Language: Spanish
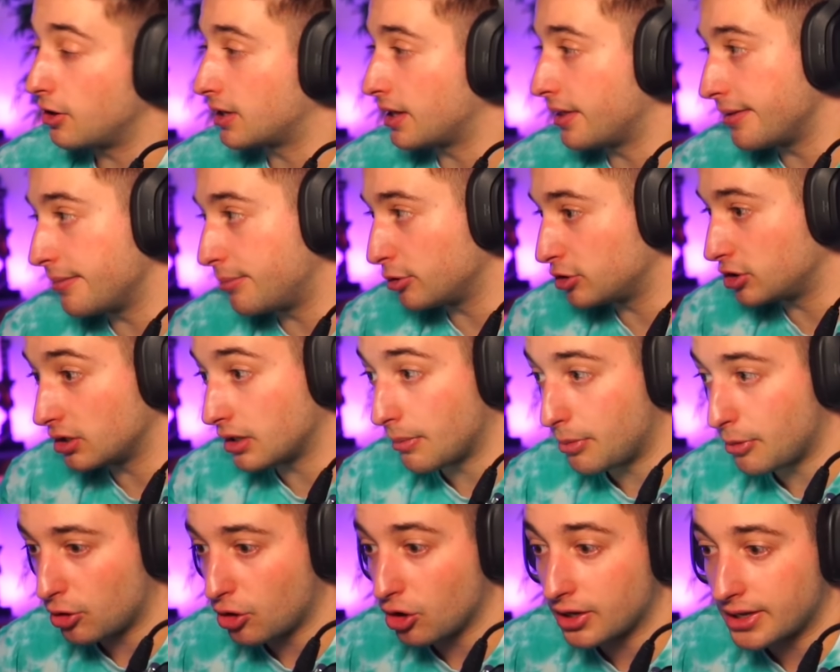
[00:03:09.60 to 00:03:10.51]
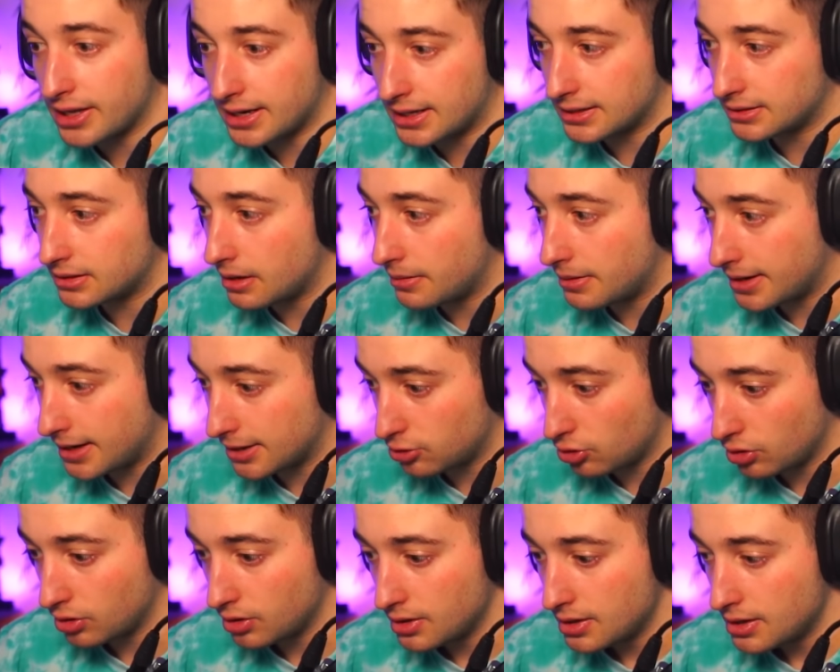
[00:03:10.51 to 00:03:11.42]
que ha a poco quiere que sea
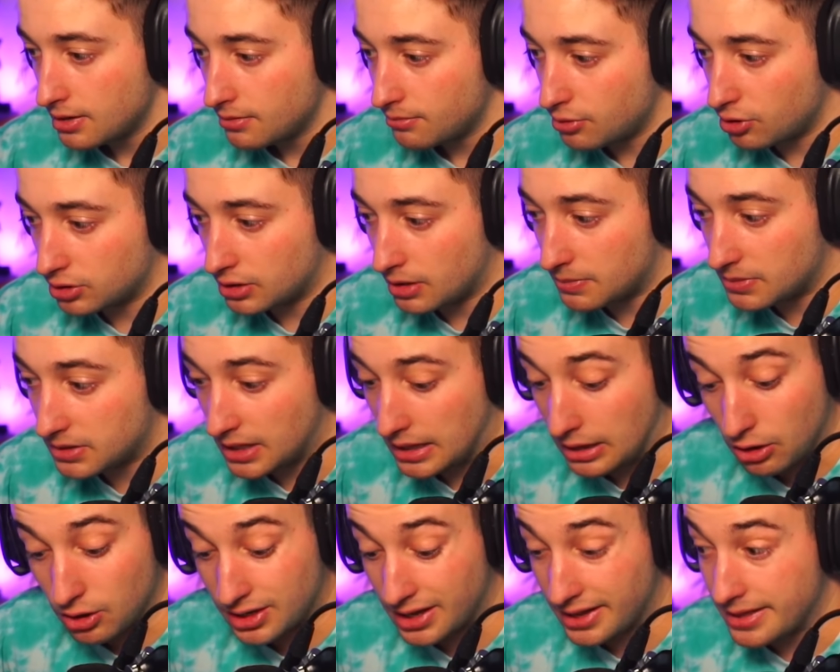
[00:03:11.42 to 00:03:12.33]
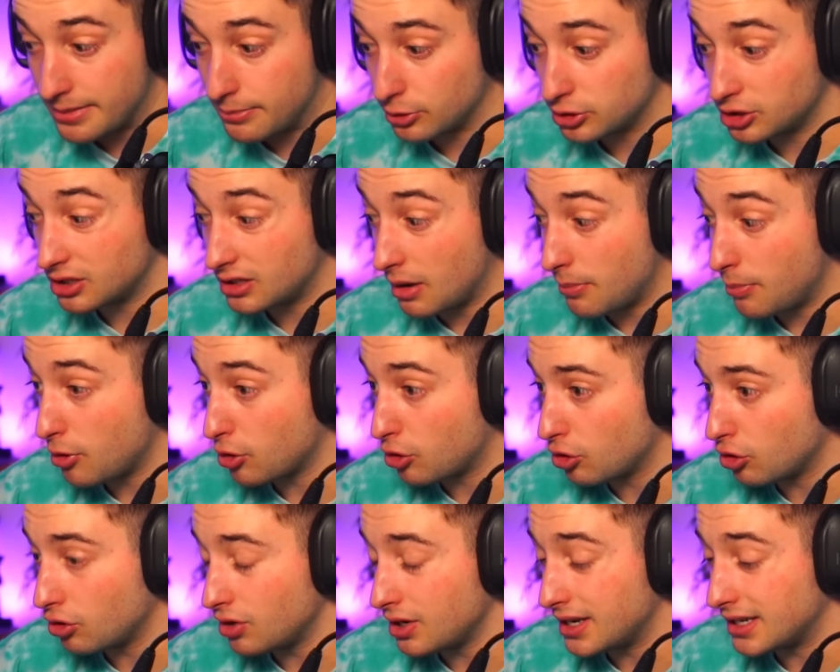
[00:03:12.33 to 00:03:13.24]
barato. Pero también te digo, que ha a
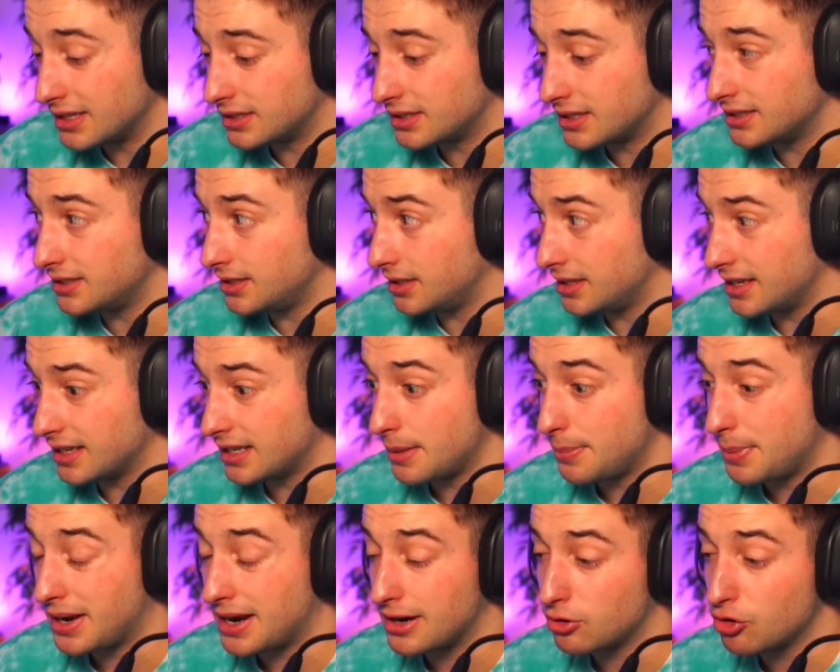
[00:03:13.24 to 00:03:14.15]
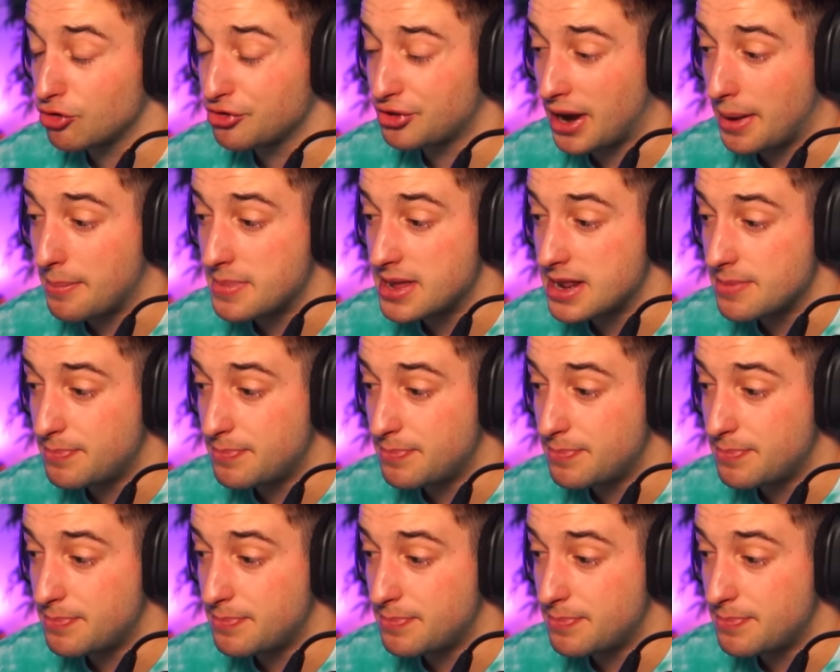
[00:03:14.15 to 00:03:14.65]
poco es que se tiene que pegar contra mil